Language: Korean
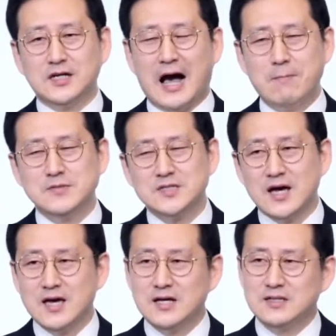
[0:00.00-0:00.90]

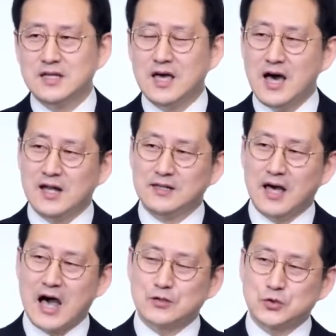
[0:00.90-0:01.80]
감사에 대한
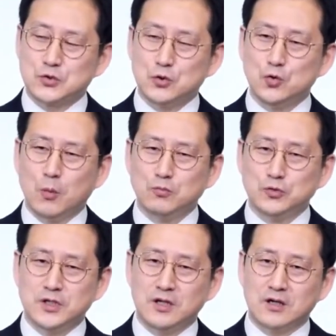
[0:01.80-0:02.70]
학술
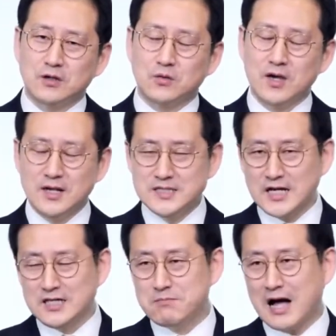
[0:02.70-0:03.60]
논문이
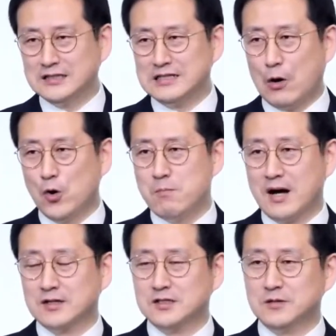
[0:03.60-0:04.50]
굉장히 많이 나올
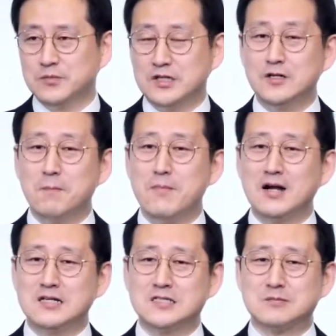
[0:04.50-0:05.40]
만큼 이런
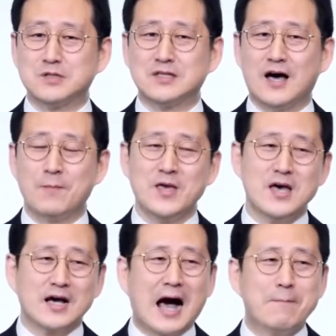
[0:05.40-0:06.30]
말이 있습니다.
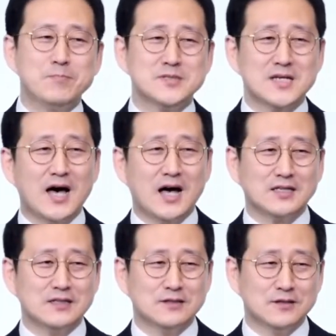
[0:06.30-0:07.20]

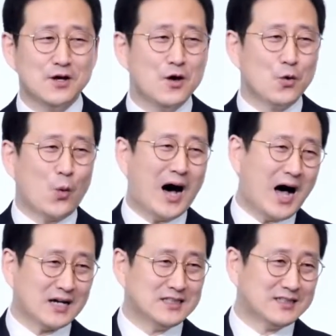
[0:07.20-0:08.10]
감사하기는
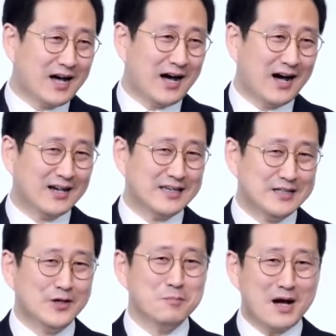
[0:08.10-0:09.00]
과학이다.
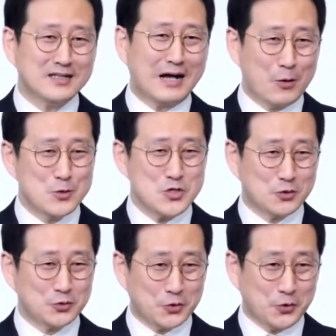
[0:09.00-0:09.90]
이런 말이 나올
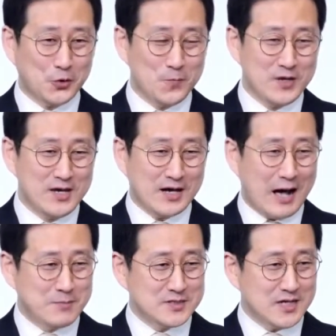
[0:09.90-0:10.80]
정도로
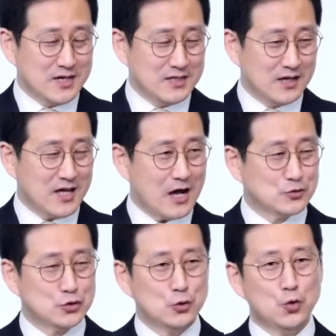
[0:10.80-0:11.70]
감사에 대한
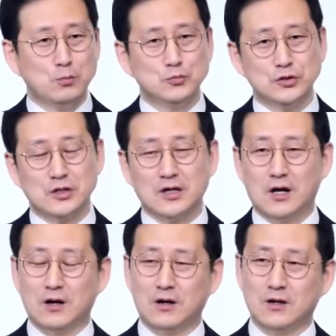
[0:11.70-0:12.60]
학술 논문,
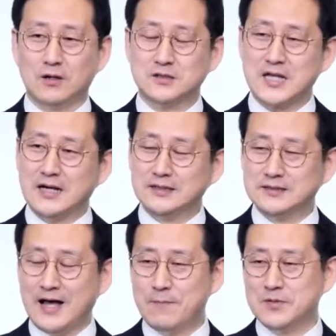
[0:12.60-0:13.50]
어,
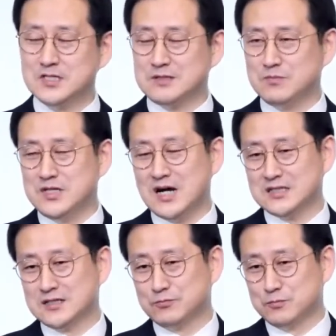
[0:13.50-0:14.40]
상담
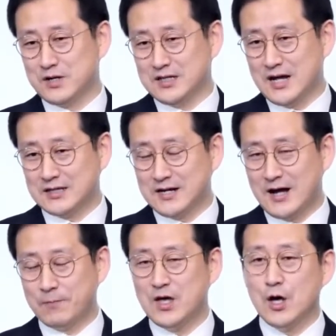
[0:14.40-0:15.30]
심리학자들뿐만이
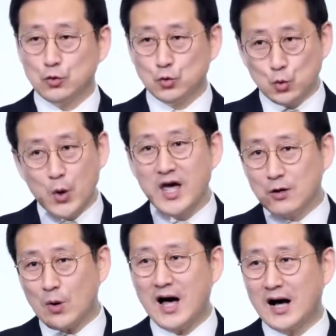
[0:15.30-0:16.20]
아니라
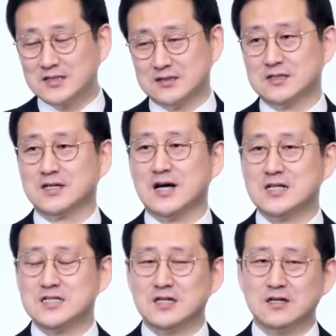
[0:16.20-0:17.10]

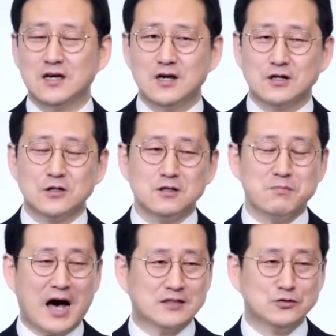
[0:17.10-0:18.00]
뇌과학자들까지 그런
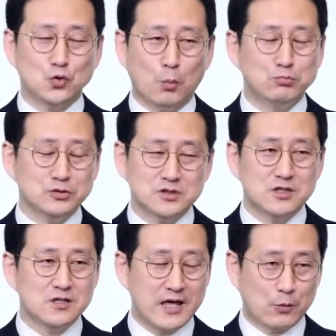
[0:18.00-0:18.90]
많은
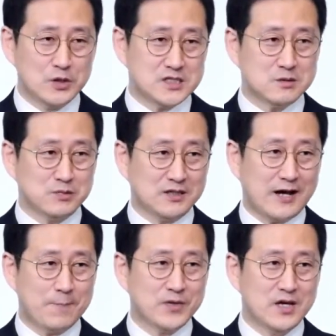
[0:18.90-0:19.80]
논문들을 내고
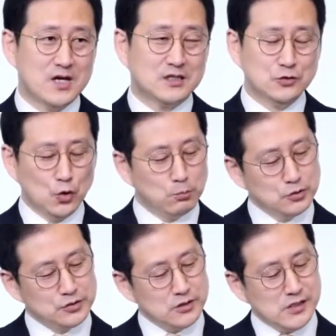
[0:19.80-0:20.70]
있습니다. 그
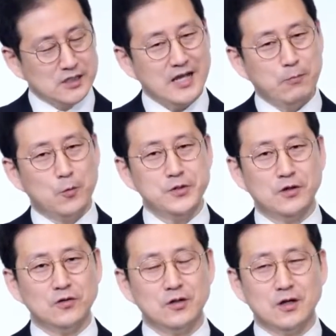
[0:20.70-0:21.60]
논문들을 읽다
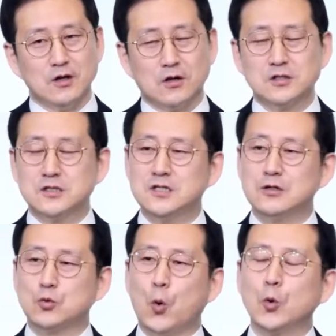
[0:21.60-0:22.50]
보면
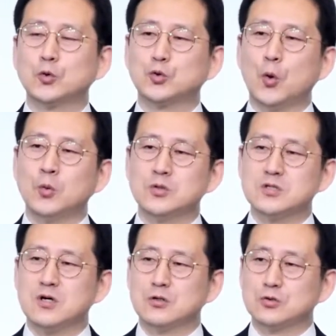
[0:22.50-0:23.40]
그들이
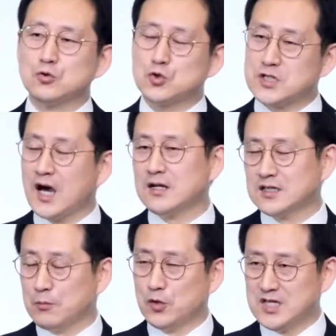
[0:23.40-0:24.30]
공통적으로 주장하는
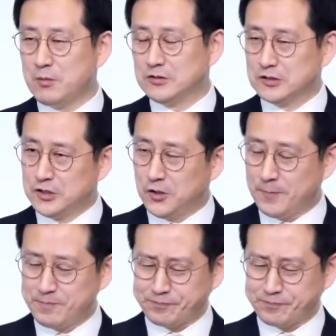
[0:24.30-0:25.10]
게 뭐냐면은요.